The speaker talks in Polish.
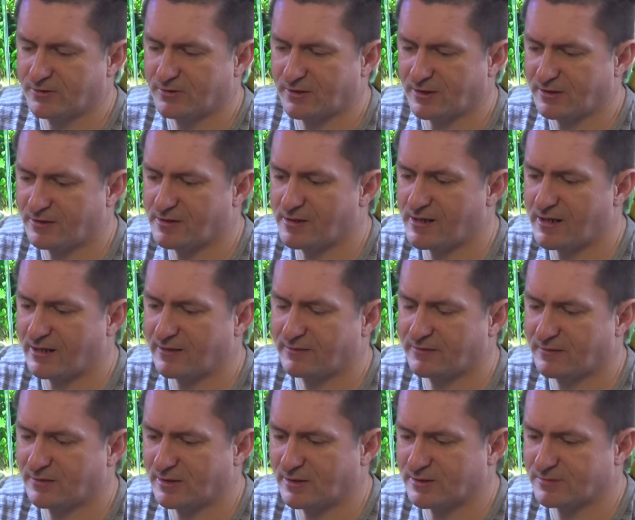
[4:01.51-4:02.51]
taki
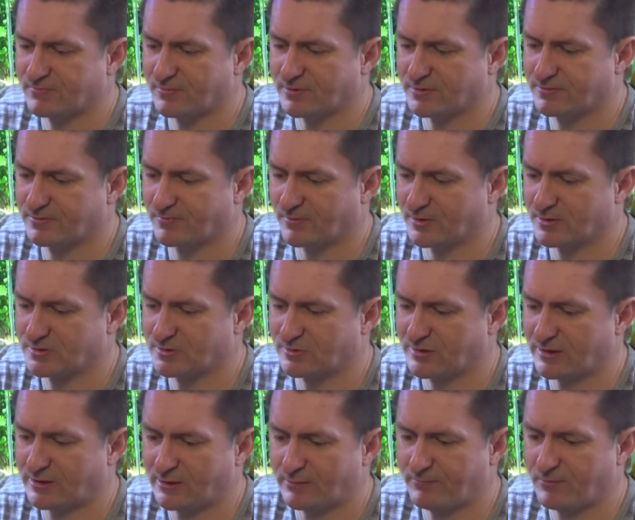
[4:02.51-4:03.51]
rant jest po prostu
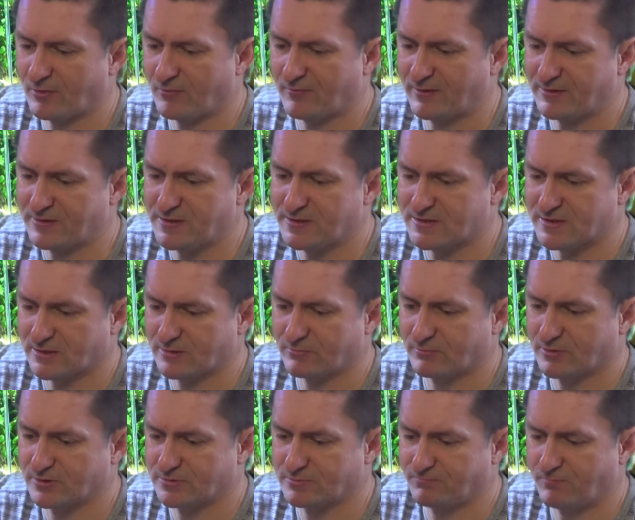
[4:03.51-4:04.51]
taka prowadnica
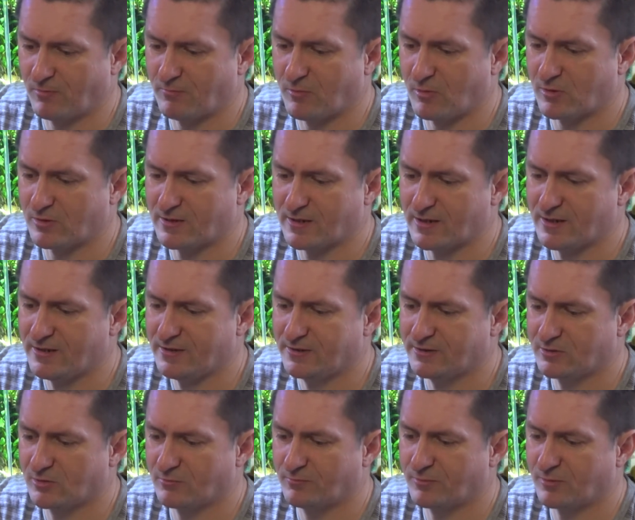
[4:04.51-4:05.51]
po bokach
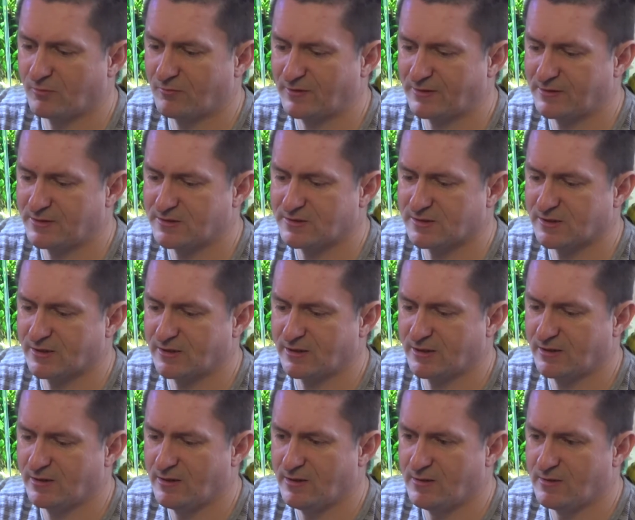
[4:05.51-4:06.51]
i tą
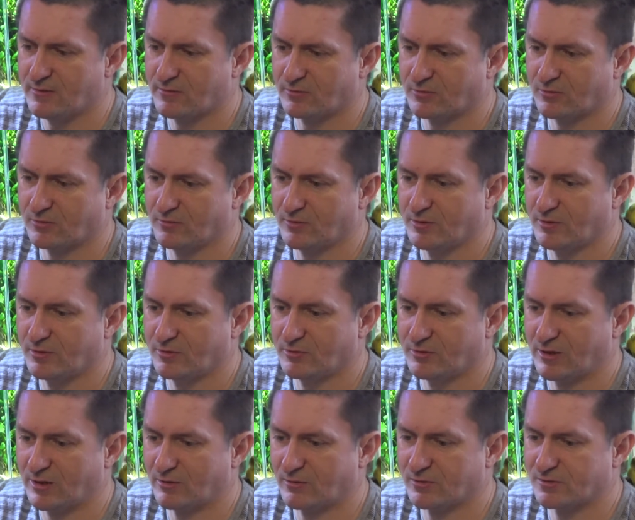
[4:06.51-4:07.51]
prowadnicę y,
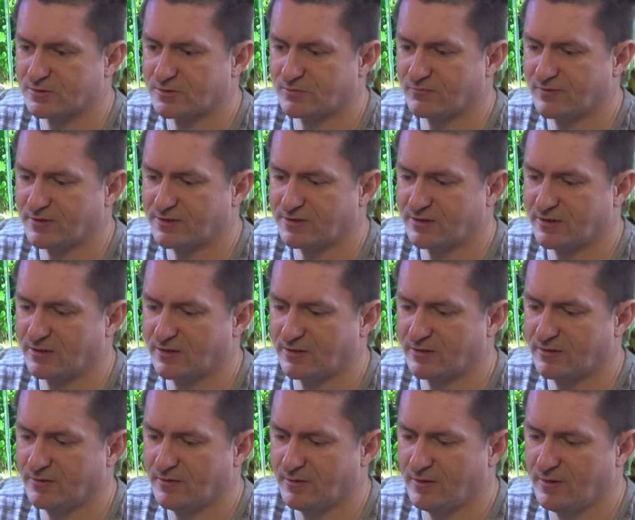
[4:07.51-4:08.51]
na końcu właśnie
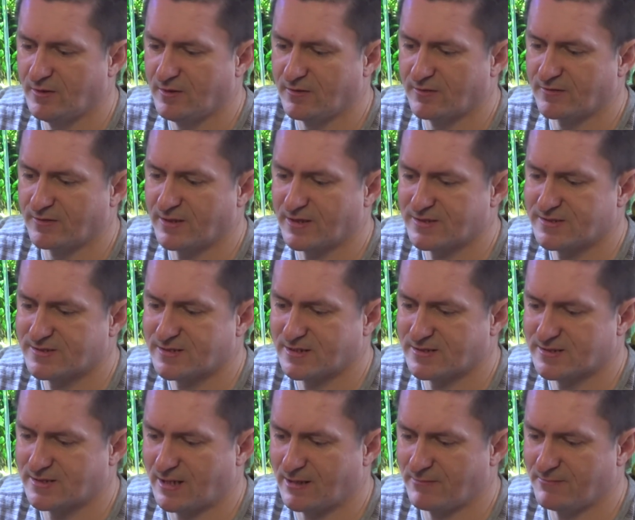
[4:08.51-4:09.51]

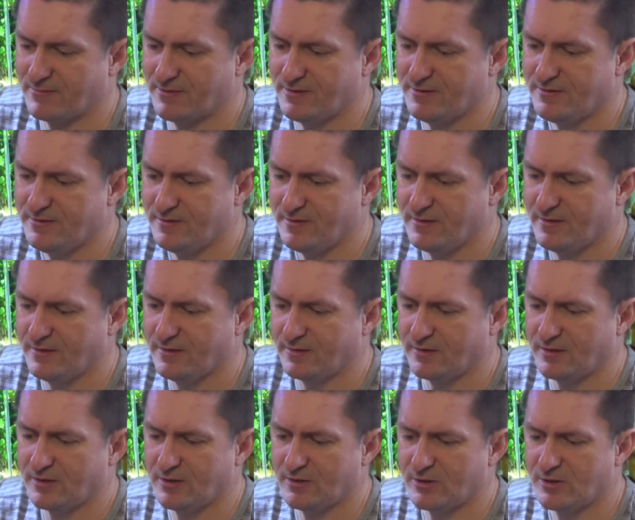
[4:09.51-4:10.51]
nasadzamy
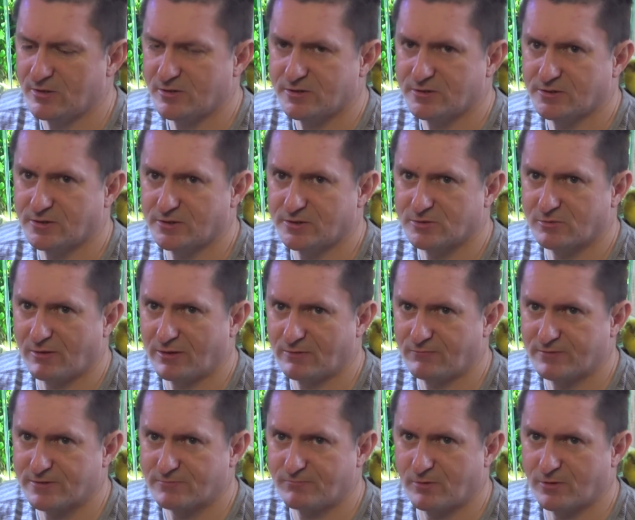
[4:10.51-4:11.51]
i to jest
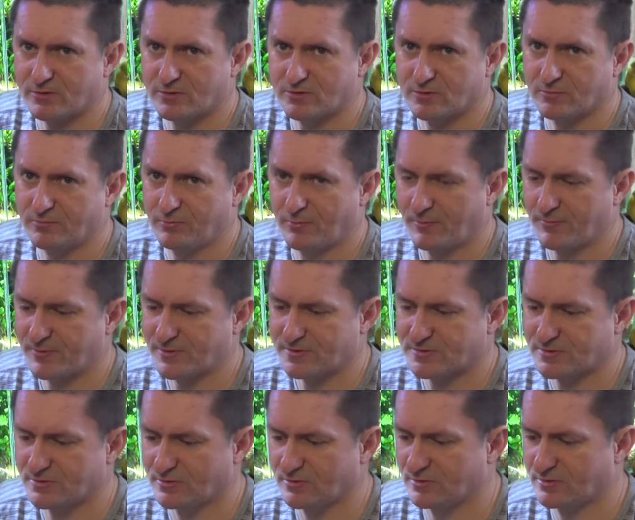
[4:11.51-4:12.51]
łatwy sposób po
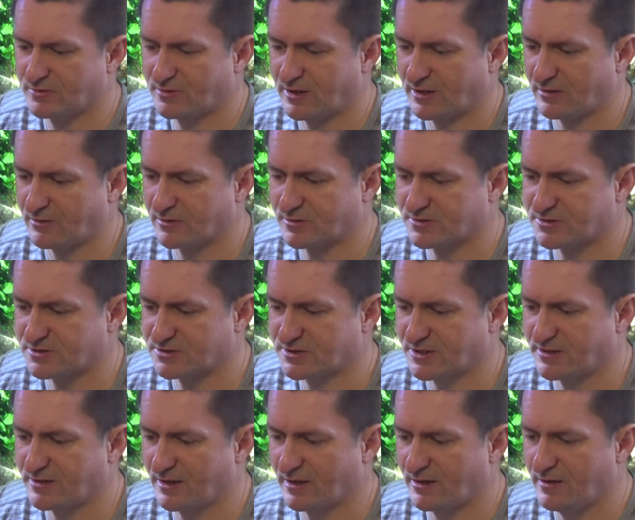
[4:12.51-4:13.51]
prostu tego
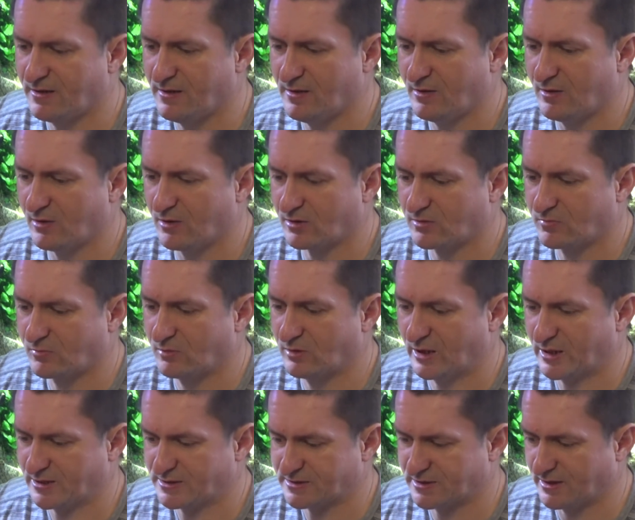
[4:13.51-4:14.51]
czyszczenia
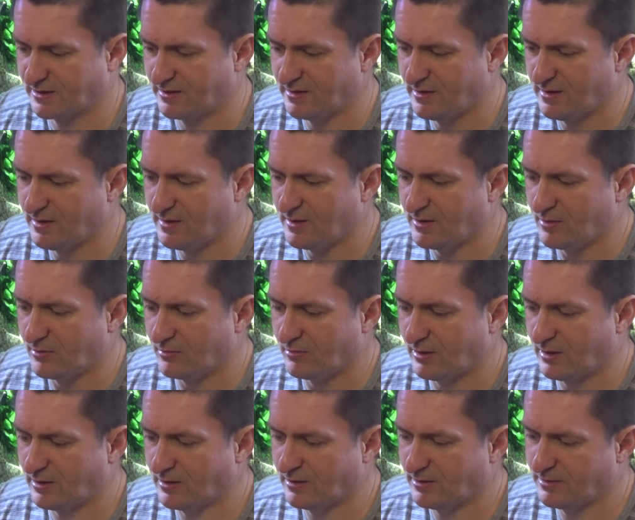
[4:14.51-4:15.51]
odmulacza. E,